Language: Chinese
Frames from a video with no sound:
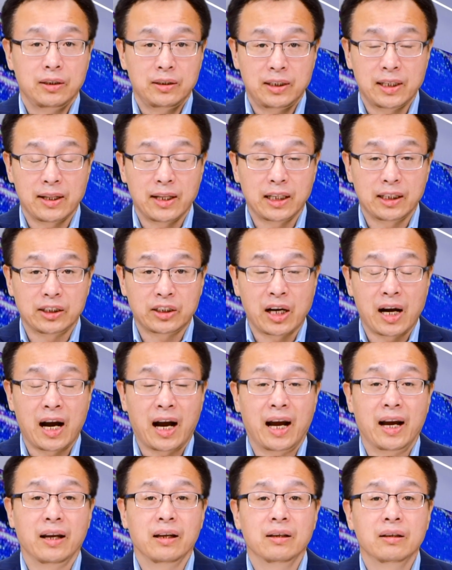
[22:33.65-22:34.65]
现在的上
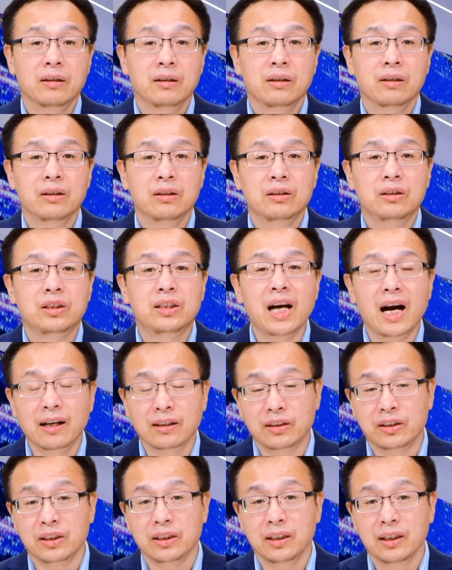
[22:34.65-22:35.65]
海，
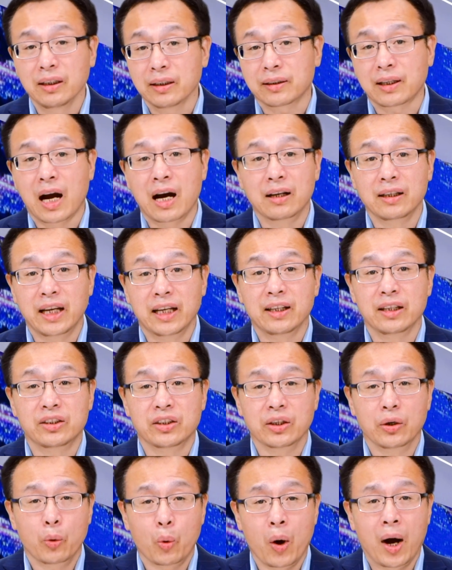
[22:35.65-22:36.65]
像极了当年的
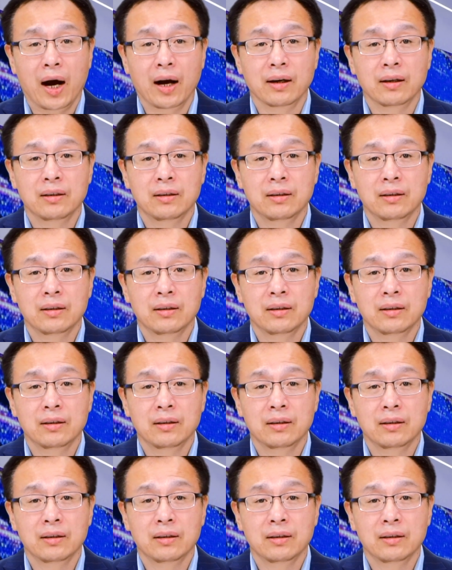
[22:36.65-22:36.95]
景况。